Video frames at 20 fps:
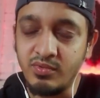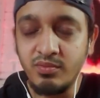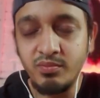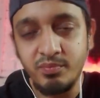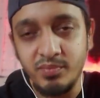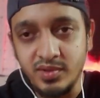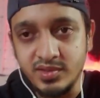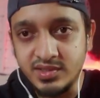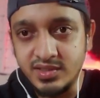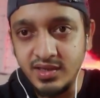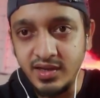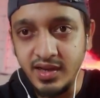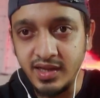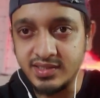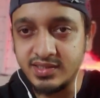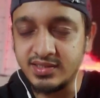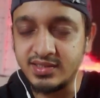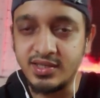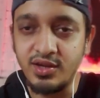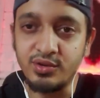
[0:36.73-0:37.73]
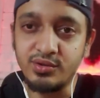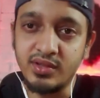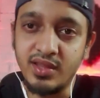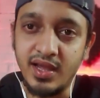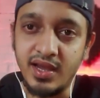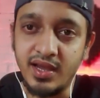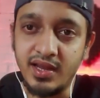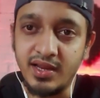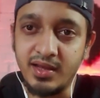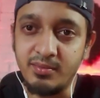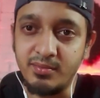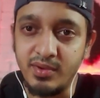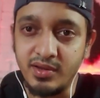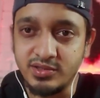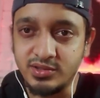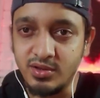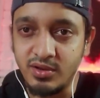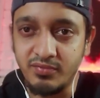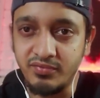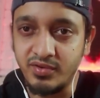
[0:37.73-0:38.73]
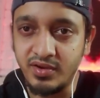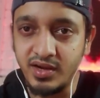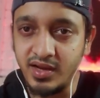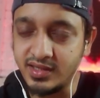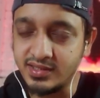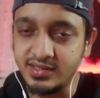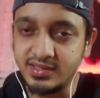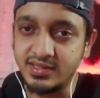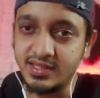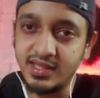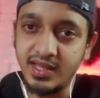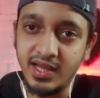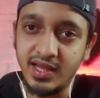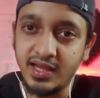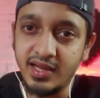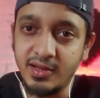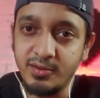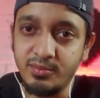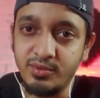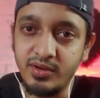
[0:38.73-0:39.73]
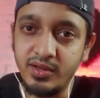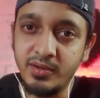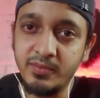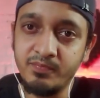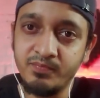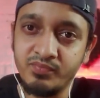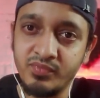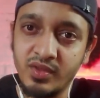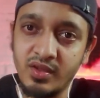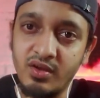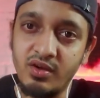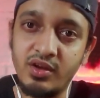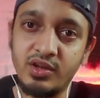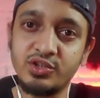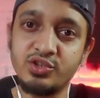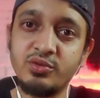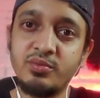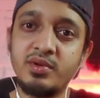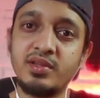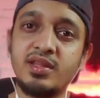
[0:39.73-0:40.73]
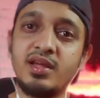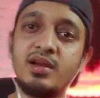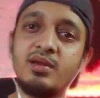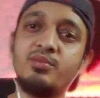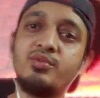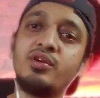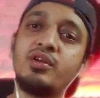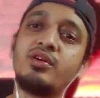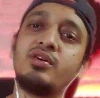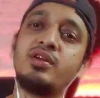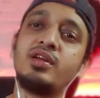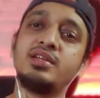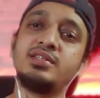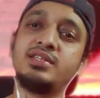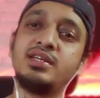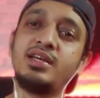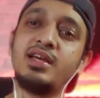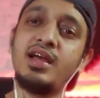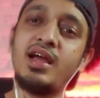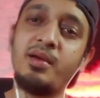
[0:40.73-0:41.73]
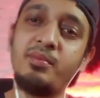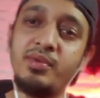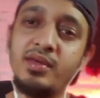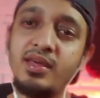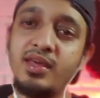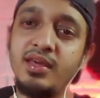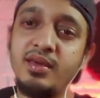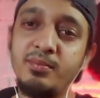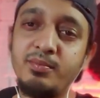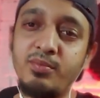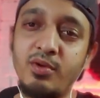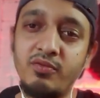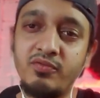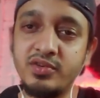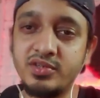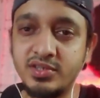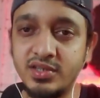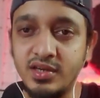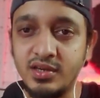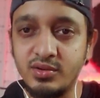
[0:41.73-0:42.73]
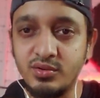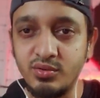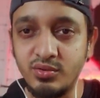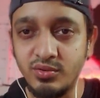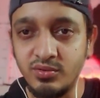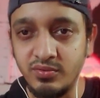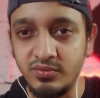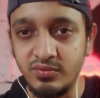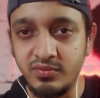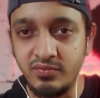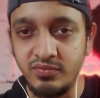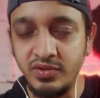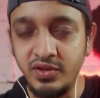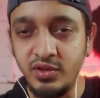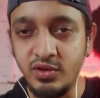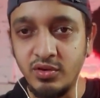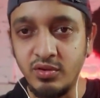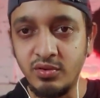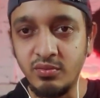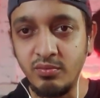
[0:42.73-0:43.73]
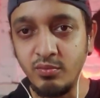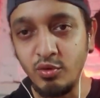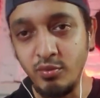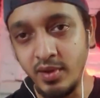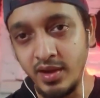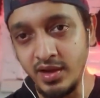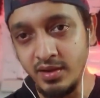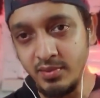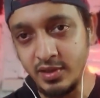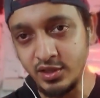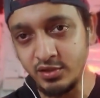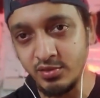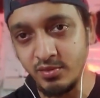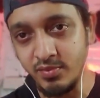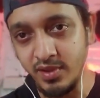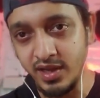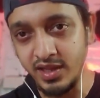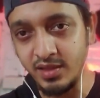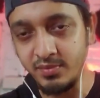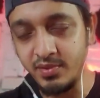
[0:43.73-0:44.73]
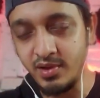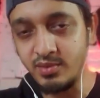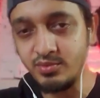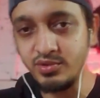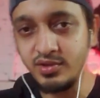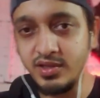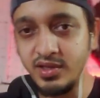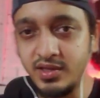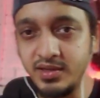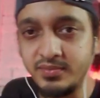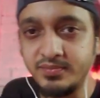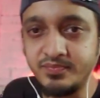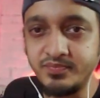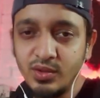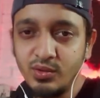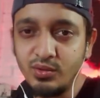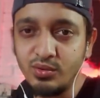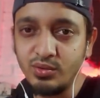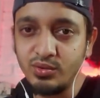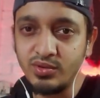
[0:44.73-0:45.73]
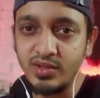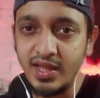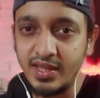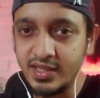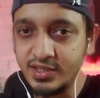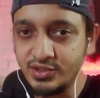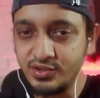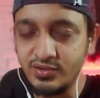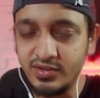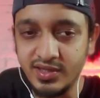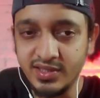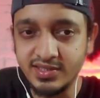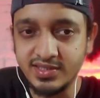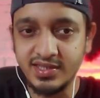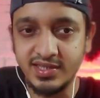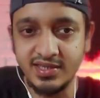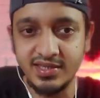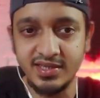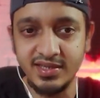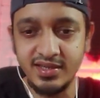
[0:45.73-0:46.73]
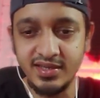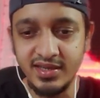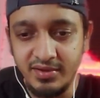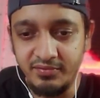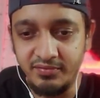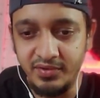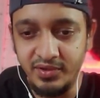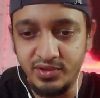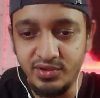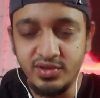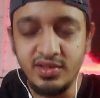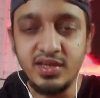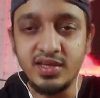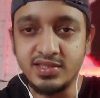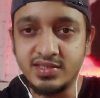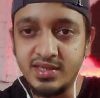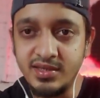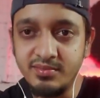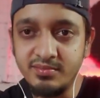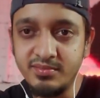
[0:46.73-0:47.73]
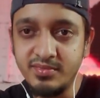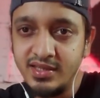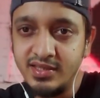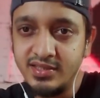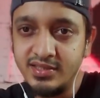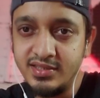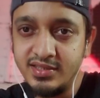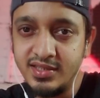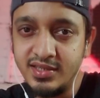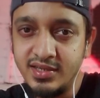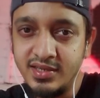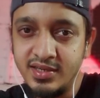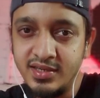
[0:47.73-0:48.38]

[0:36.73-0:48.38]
পিসির অ্যাক্সেসটা হয়তো থাকে না বা সফটওয়্যার অ্যাক্সেসটা থাকে না বলে অনেক সময় তারা মনে করে যে আমি কি প্রফেশনাল কোনো ভিডিও মোবাইলের মাধ্যমে বানাতে পারবো কিনা তো তাদের জন্যই আজকে একটা ভিডিও নিয়ে আসলাম যে